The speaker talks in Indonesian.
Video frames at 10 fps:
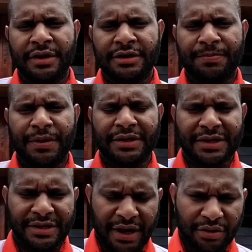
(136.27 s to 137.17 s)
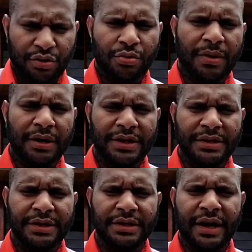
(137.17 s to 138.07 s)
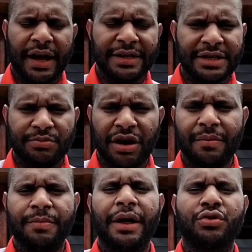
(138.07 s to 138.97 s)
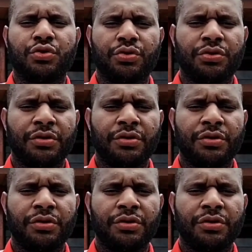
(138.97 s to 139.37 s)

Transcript: seperti cat rumah dinding nah, ini semua kami bantu